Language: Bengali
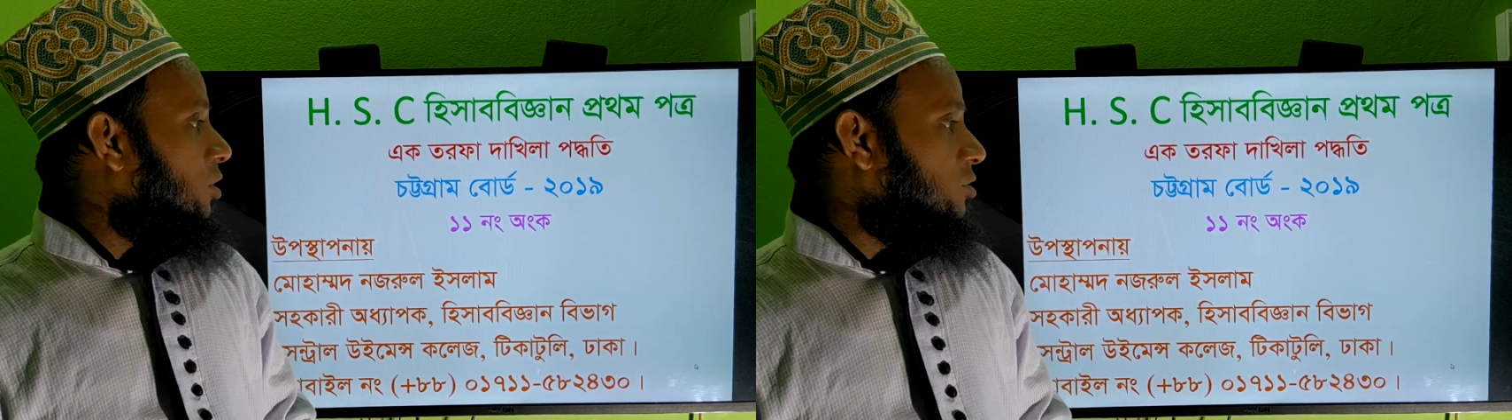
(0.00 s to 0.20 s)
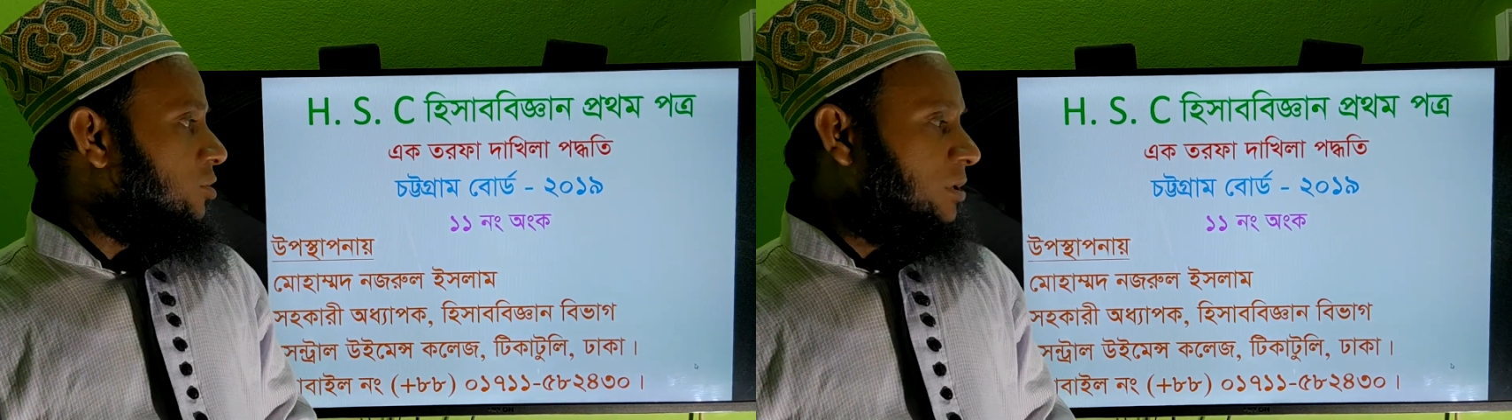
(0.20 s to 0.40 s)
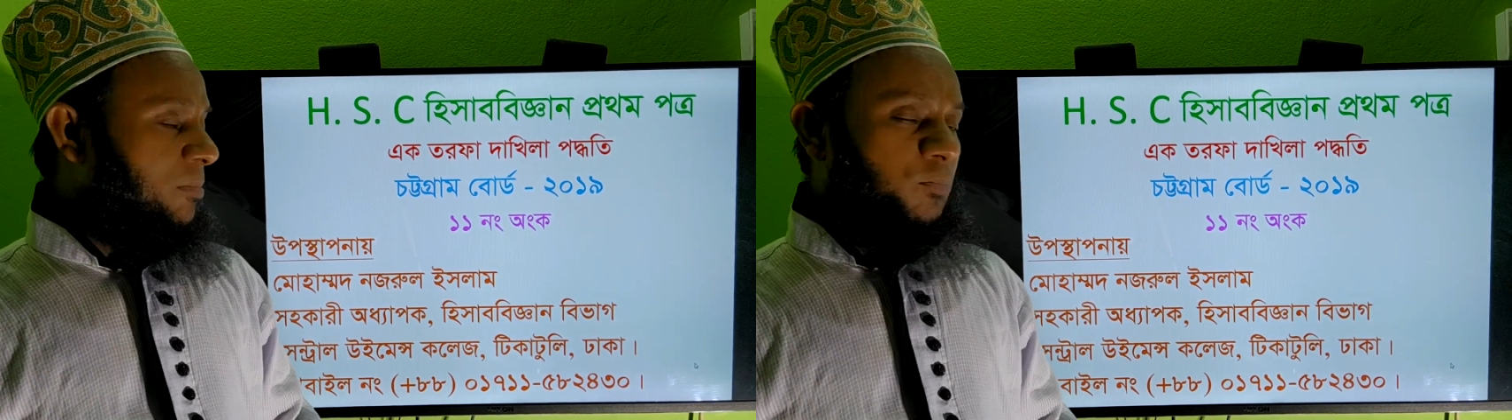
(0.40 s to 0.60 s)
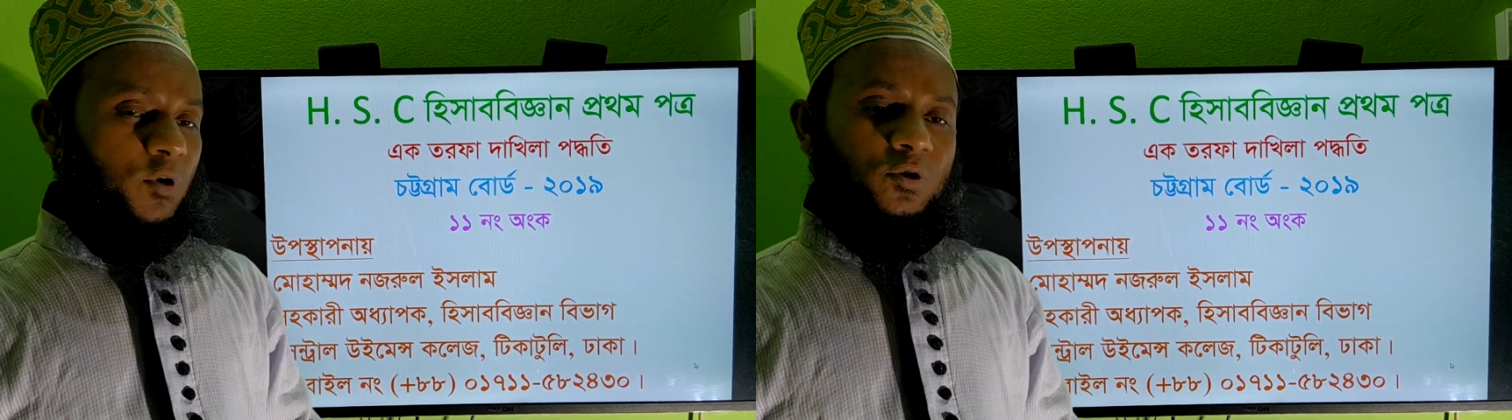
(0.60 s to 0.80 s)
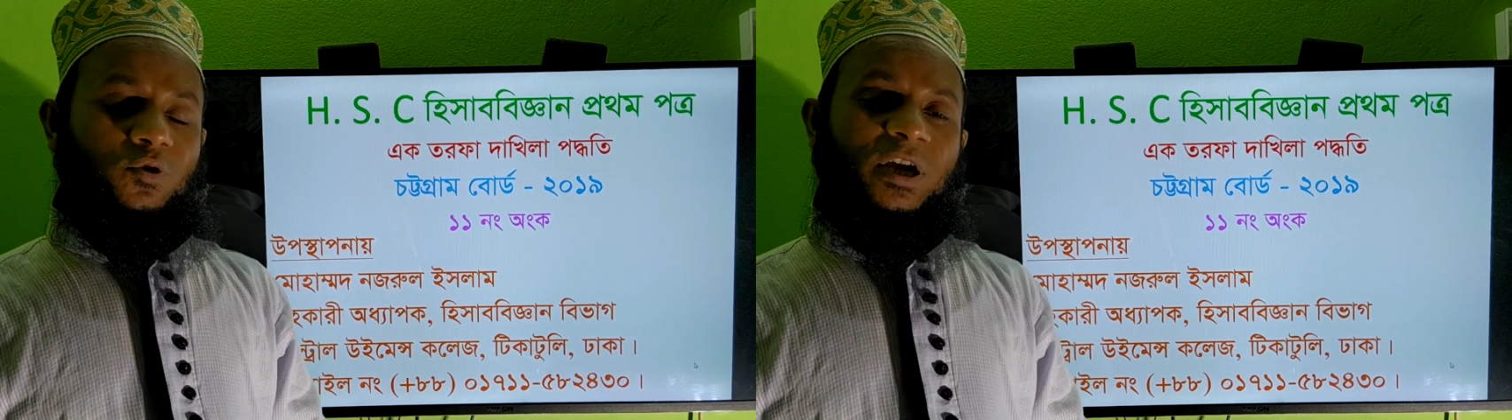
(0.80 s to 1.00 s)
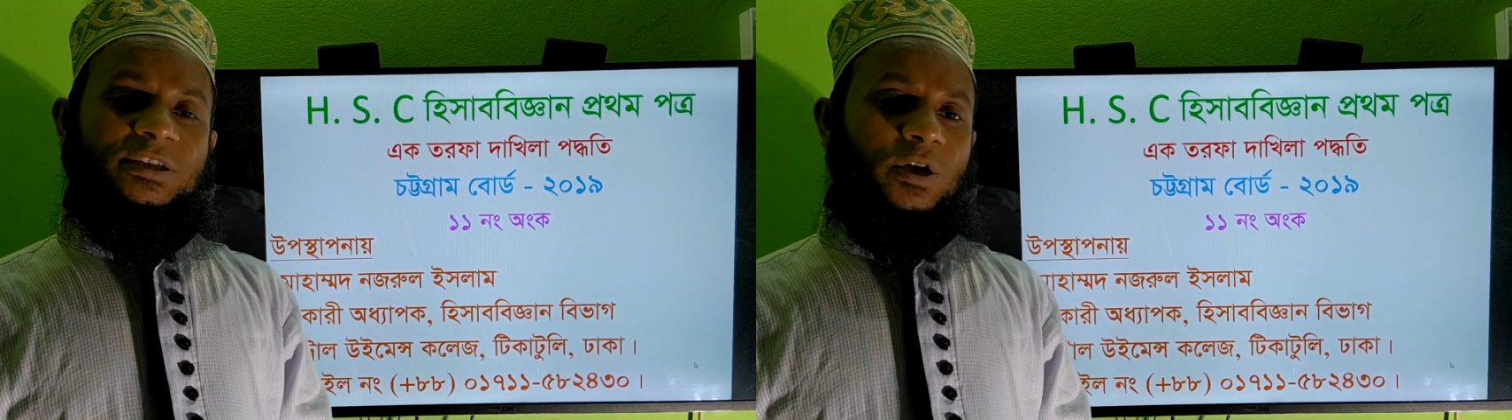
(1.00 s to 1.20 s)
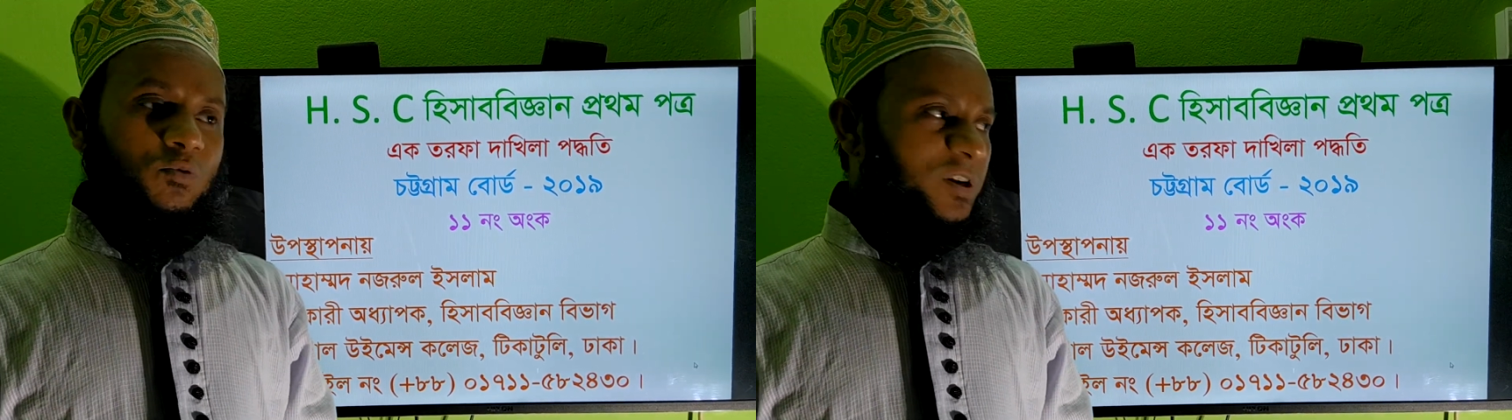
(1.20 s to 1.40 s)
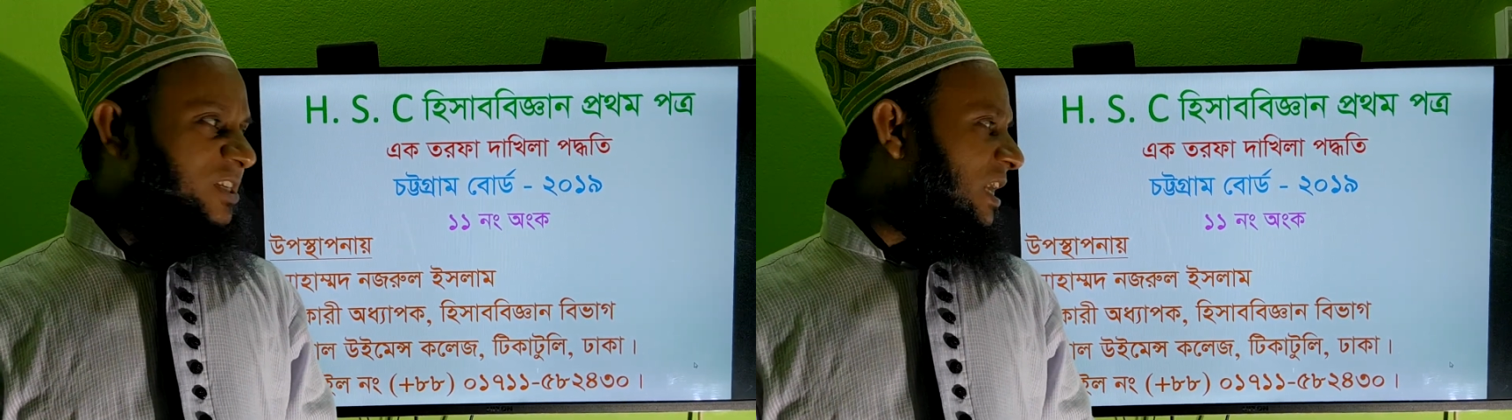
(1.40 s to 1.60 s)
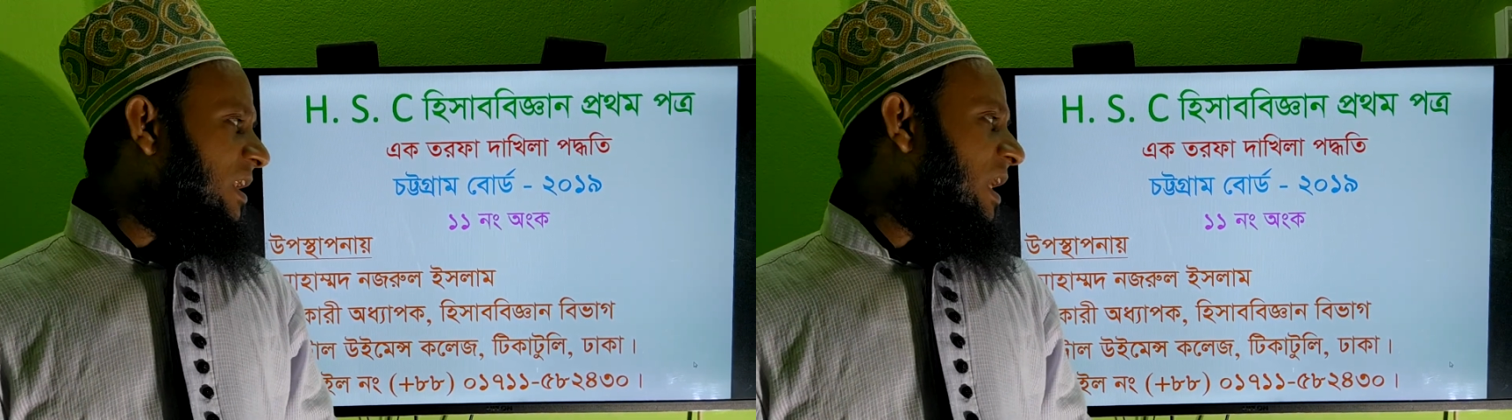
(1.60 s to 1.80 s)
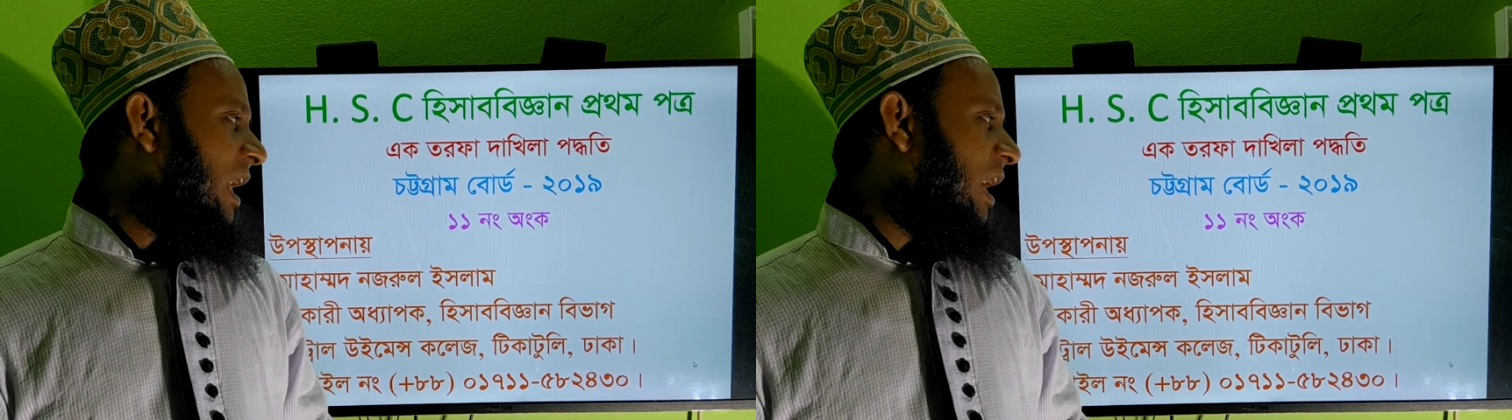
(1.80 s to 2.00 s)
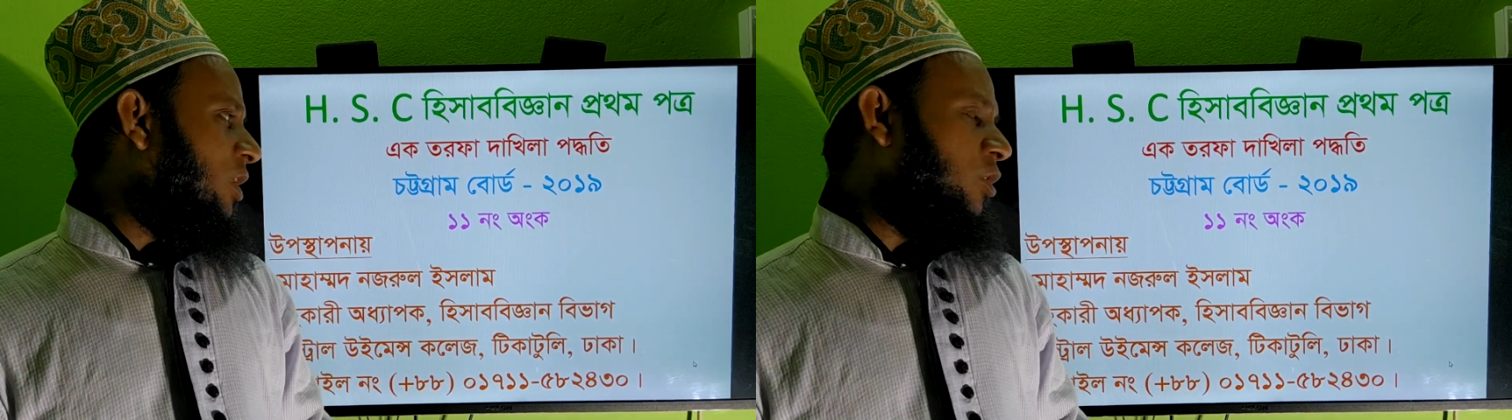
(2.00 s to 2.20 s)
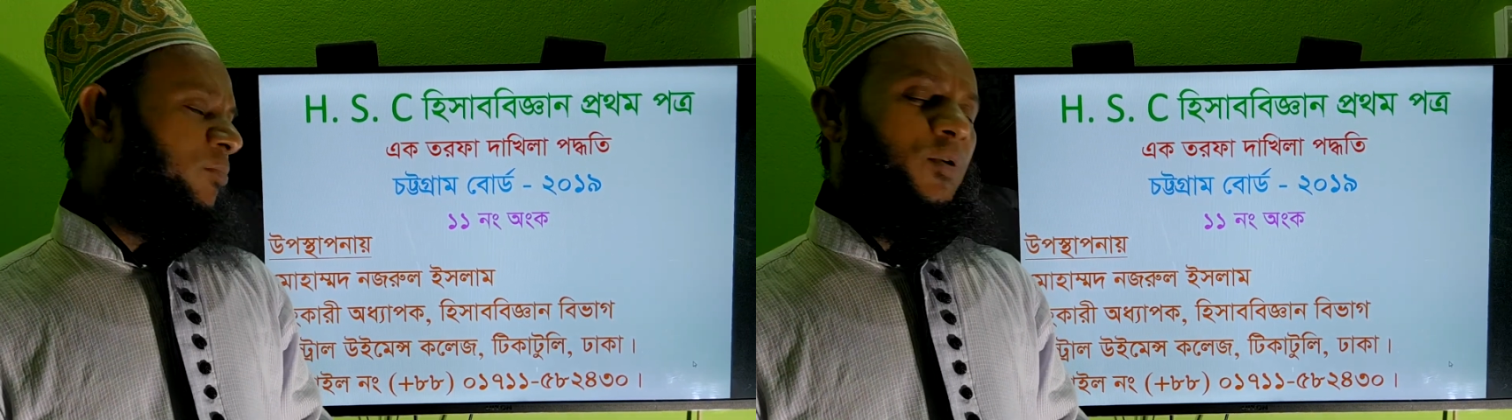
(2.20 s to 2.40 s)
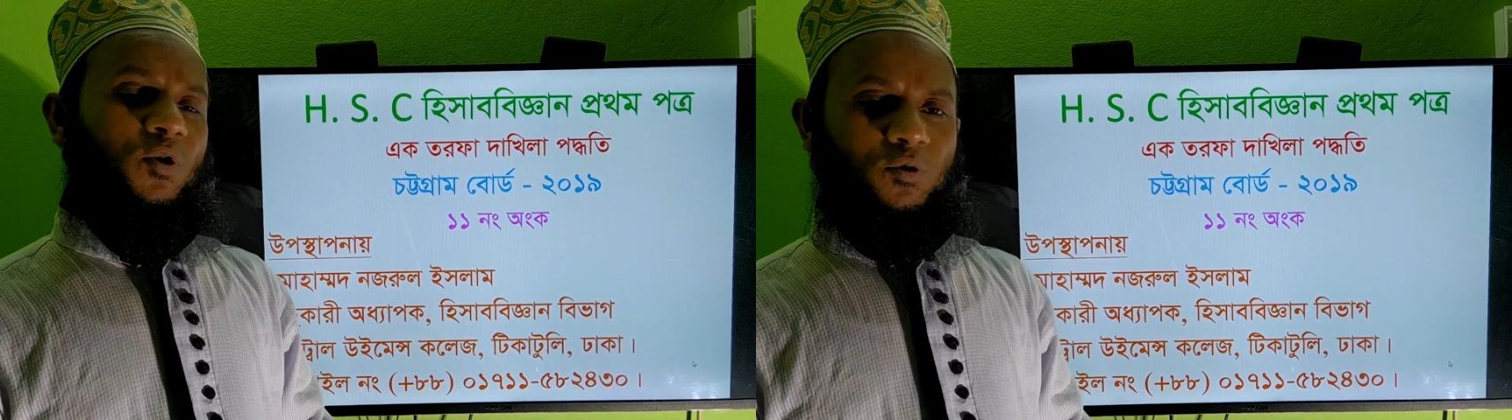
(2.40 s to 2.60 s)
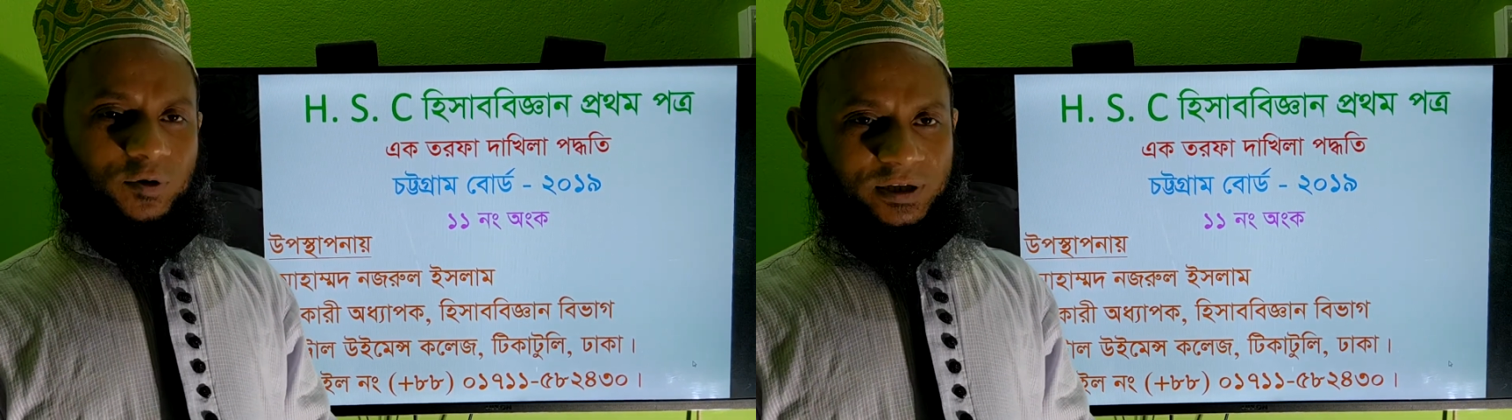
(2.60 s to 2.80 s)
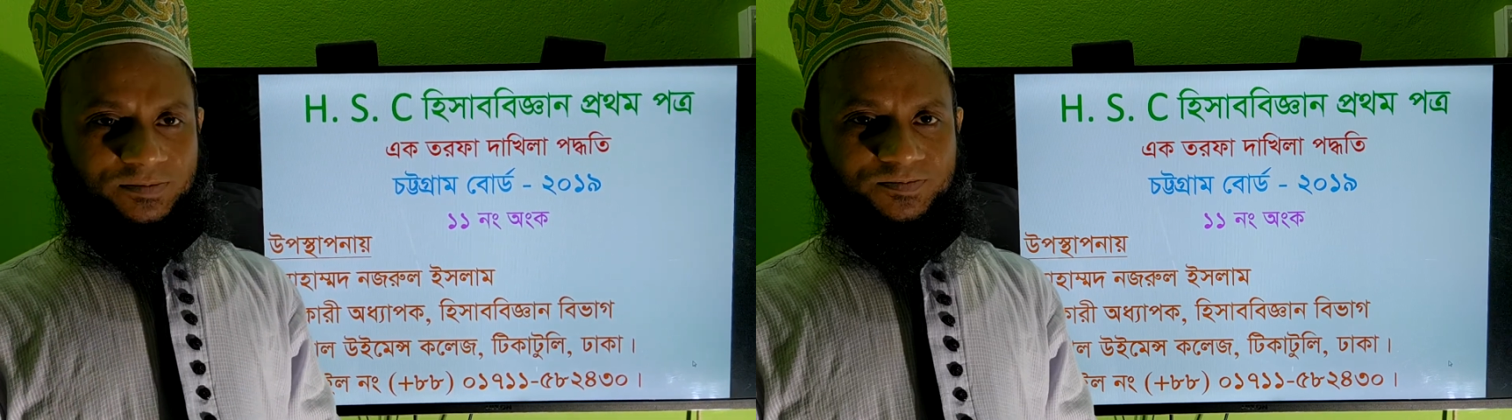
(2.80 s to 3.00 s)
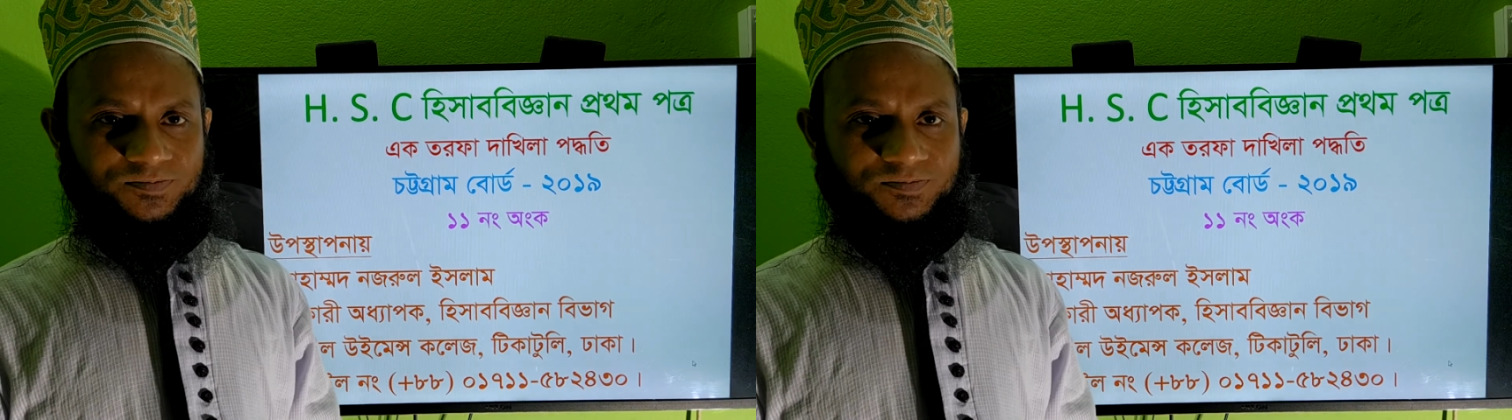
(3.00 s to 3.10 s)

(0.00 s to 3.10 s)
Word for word: চট্টগ্রাম বোর্ড দুই হাজার উনিশের এগারো নম্বর অঙ্কটি